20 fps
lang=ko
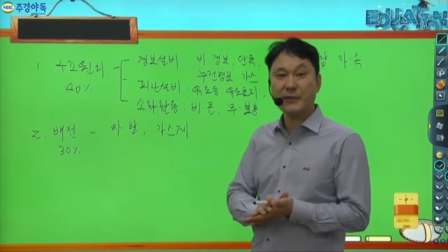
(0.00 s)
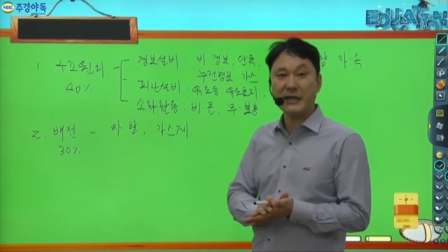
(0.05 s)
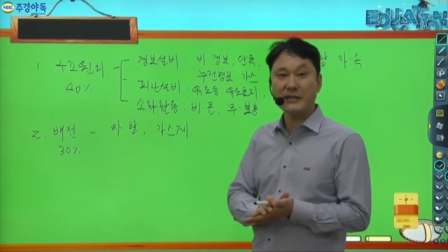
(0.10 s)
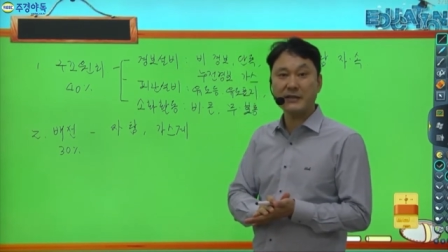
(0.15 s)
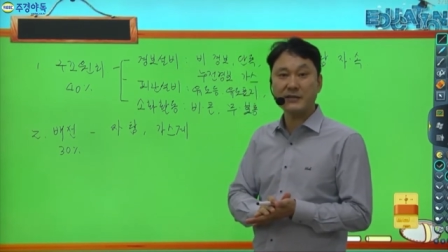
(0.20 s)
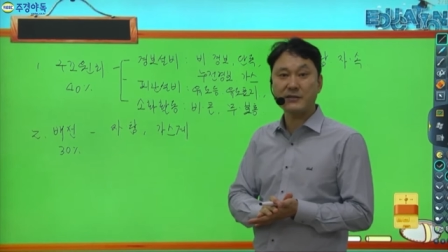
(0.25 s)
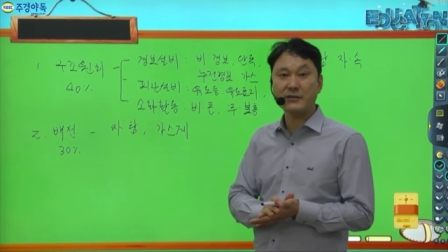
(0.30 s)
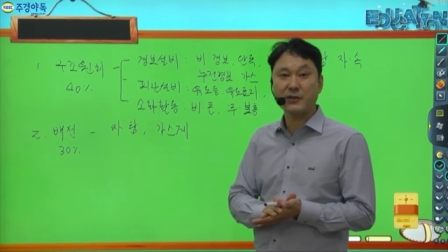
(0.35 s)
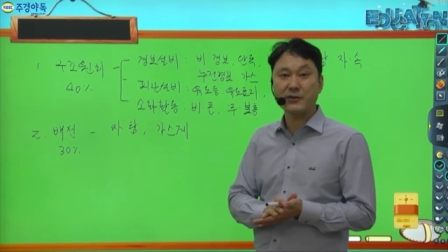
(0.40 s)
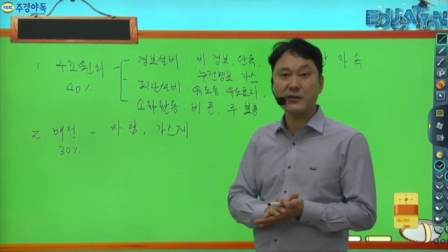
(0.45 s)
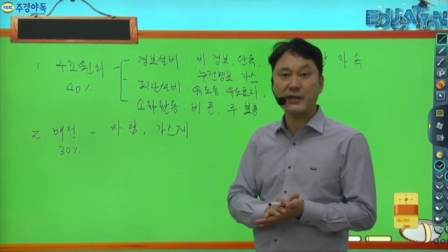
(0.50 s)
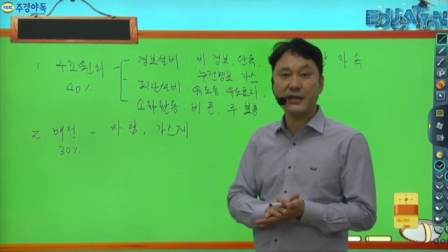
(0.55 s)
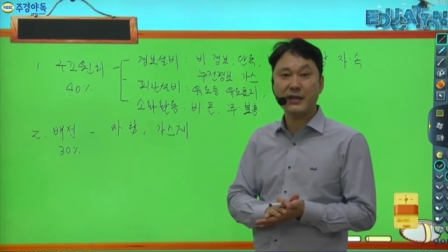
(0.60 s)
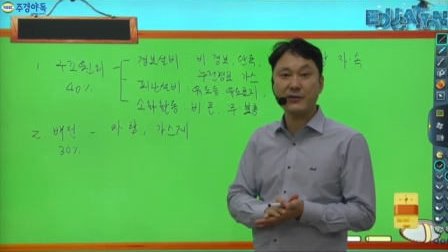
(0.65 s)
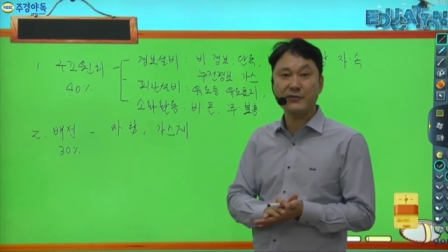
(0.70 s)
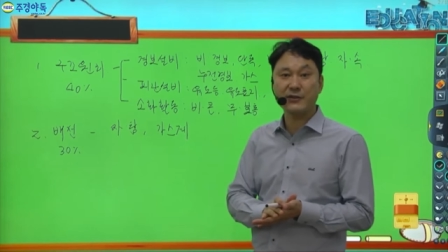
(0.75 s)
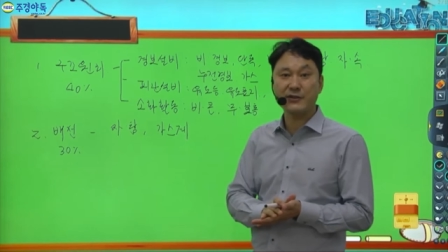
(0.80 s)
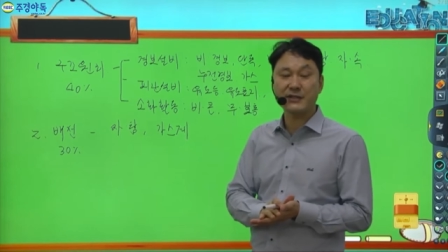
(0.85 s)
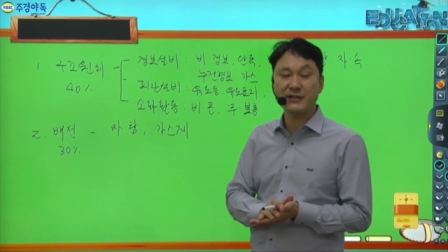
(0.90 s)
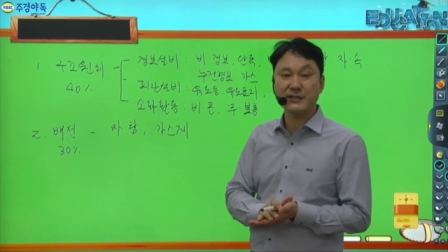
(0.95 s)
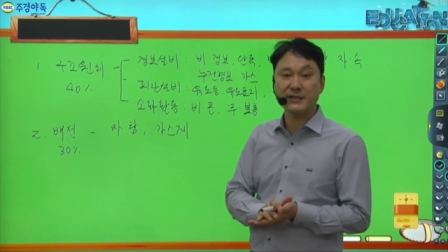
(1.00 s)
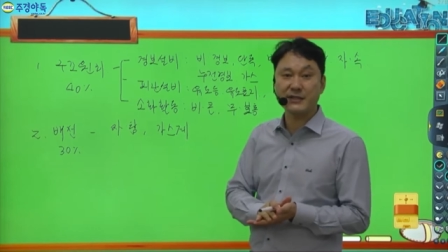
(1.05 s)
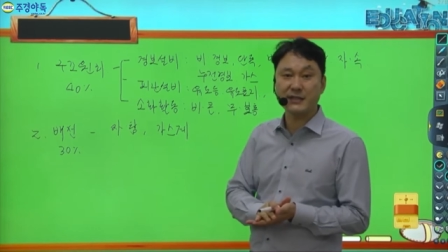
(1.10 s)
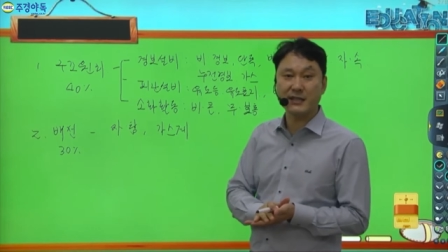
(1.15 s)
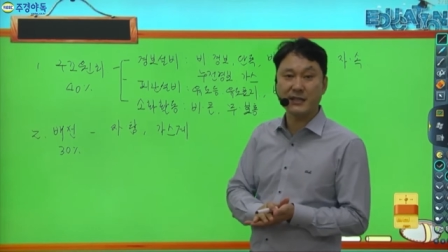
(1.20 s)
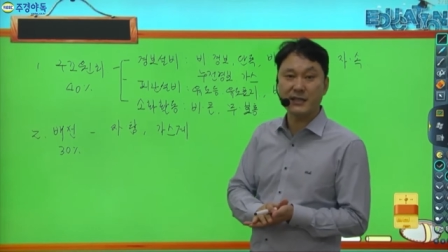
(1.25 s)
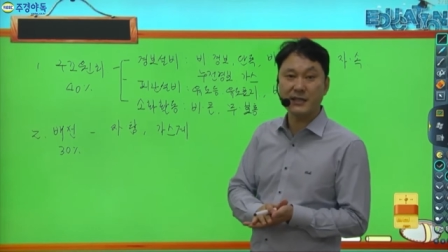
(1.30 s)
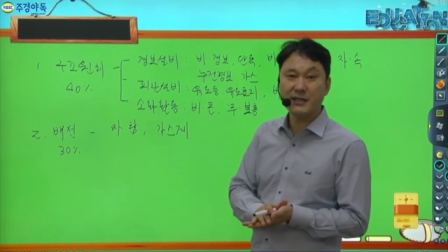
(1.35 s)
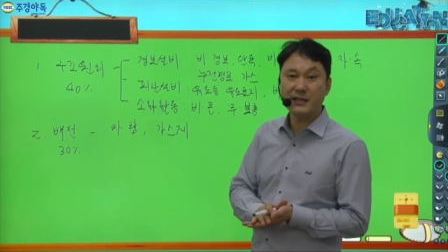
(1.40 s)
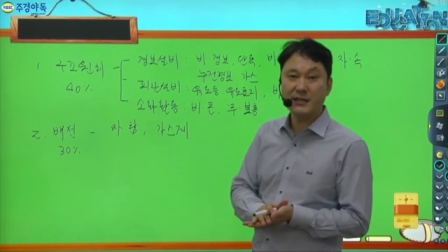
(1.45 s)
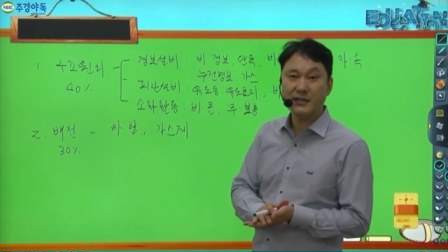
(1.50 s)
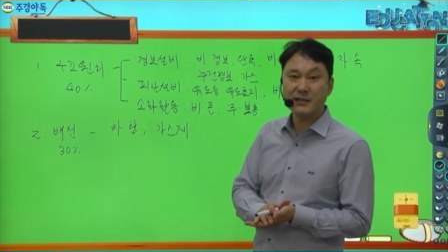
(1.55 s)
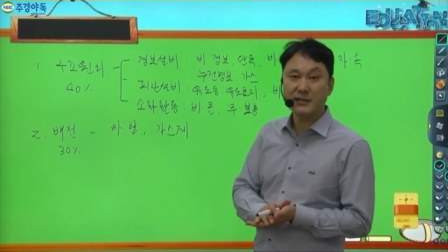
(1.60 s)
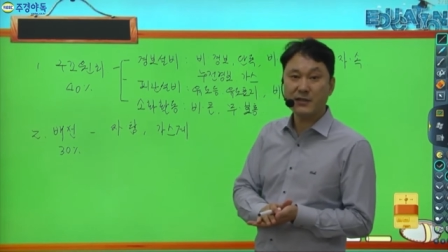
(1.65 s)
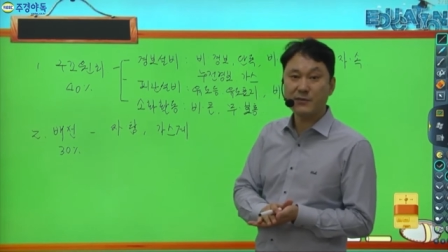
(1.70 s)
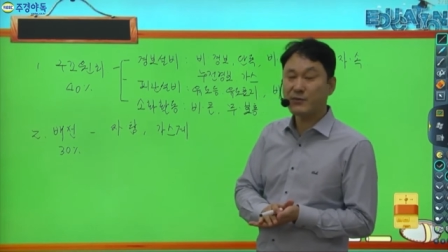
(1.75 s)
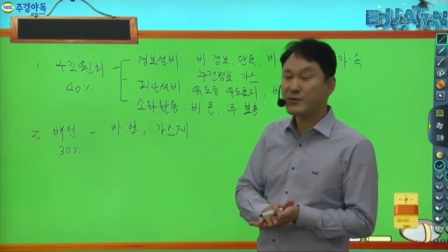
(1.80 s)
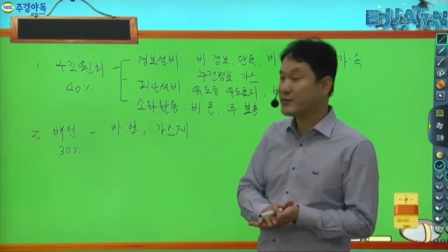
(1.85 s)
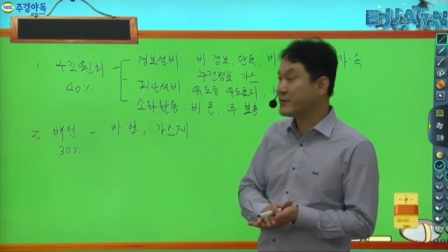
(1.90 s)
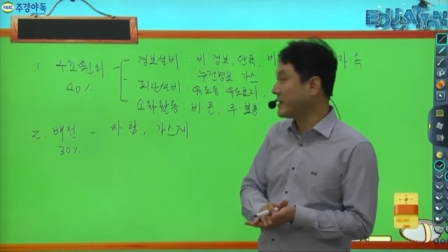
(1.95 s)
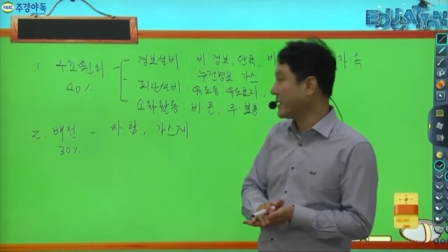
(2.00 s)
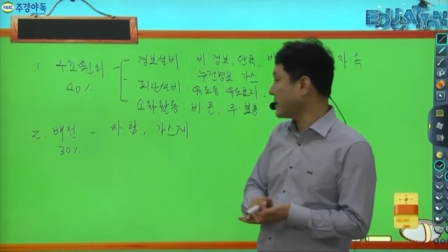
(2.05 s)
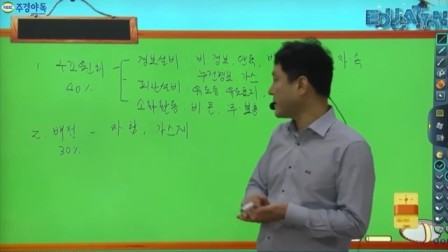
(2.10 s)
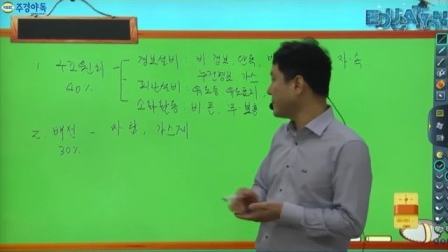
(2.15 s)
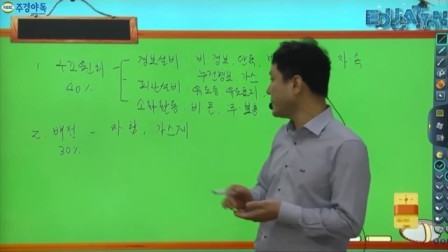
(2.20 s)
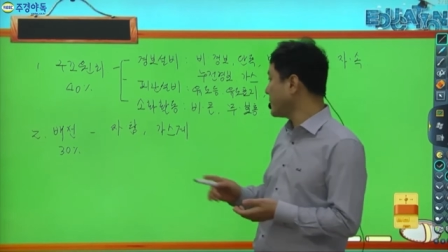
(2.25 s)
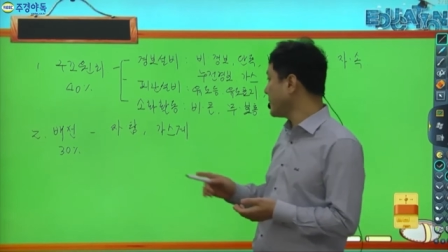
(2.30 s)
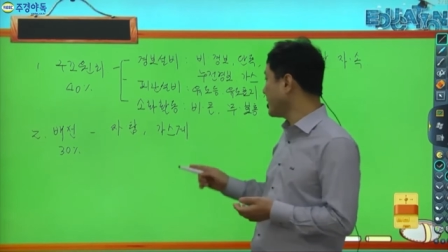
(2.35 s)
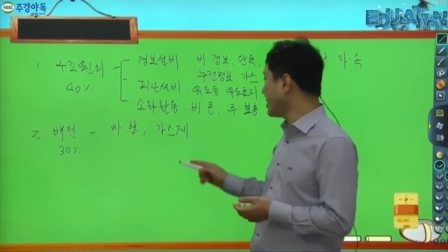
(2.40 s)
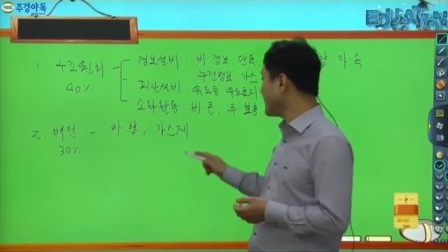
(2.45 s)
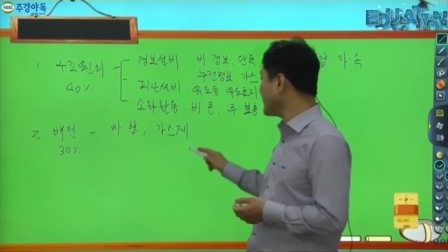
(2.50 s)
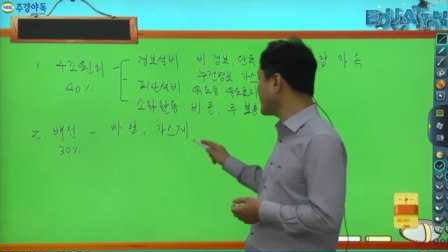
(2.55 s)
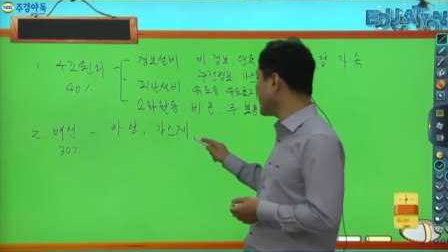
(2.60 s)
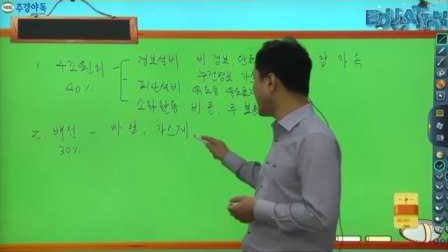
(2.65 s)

배선은 어떻게 이루어지는지 그런 부분을 알아보고요. 그